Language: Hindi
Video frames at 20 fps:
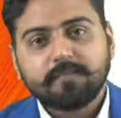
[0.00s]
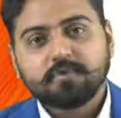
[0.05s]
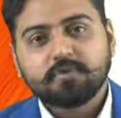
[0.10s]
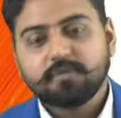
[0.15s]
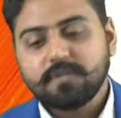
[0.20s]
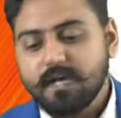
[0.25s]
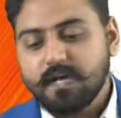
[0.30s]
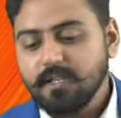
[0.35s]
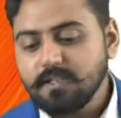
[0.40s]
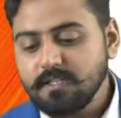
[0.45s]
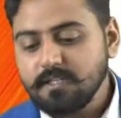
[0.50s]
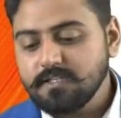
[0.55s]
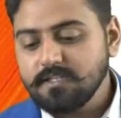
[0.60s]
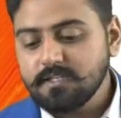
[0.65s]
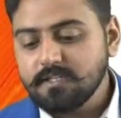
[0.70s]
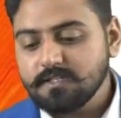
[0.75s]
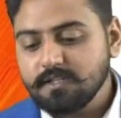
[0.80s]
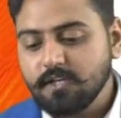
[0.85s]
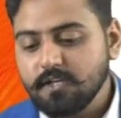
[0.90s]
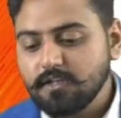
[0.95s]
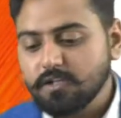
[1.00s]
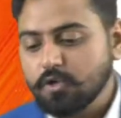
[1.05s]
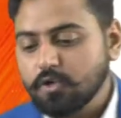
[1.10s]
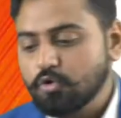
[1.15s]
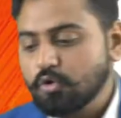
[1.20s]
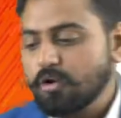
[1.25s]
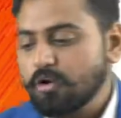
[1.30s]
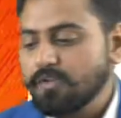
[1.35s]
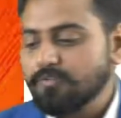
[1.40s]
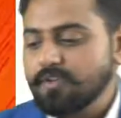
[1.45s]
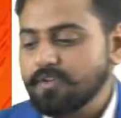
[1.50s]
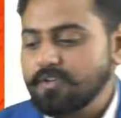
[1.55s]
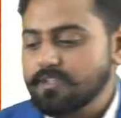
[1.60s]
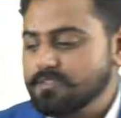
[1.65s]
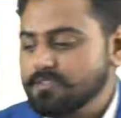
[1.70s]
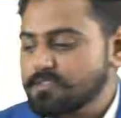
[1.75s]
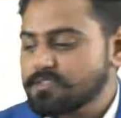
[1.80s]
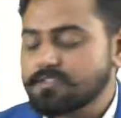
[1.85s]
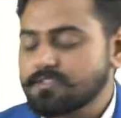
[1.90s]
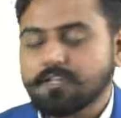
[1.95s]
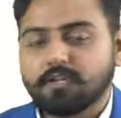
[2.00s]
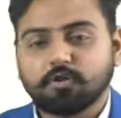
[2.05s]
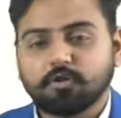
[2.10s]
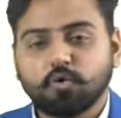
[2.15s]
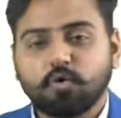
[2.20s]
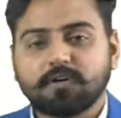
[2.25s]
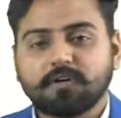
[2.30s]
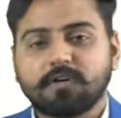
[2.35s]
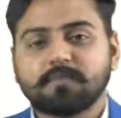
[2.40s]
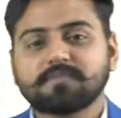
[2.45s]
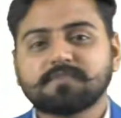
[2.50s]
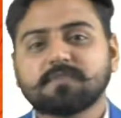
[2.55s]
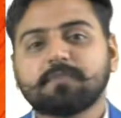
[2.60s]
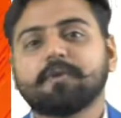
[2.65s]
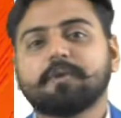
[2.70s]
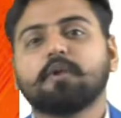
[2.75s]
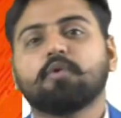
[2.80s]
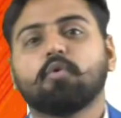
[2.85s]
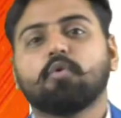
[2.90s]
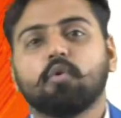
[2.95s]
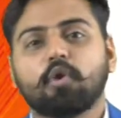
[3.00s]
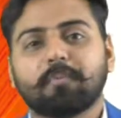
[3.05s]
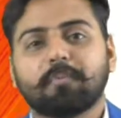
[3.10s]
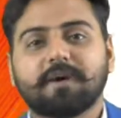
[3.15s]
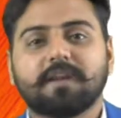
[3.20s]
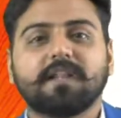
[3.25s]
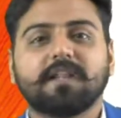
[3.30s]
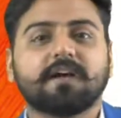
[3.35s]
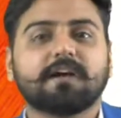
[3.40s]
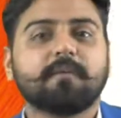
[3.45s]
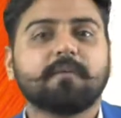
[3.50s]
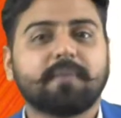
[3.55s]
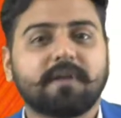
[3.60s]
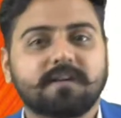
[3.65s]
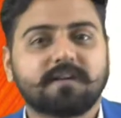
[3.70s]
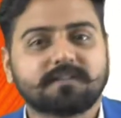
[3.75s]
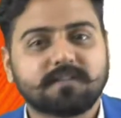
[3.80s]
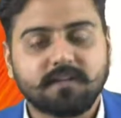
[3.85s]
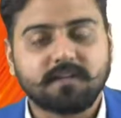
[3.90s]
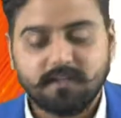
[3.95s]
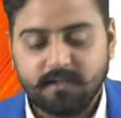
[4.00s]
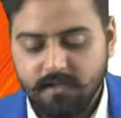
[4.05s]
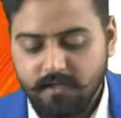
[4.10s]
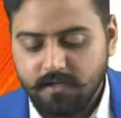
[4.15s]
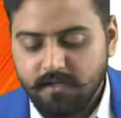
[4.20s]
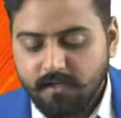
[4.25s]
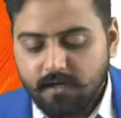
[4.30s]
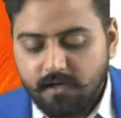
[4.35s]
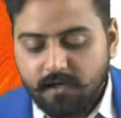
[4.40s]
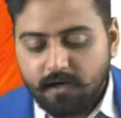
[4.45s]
तो ध्यान दीजिए इसके अंदर दो डेफिनेशन या दो टर्म्स अपने और पढ़ने का प्रयास करती है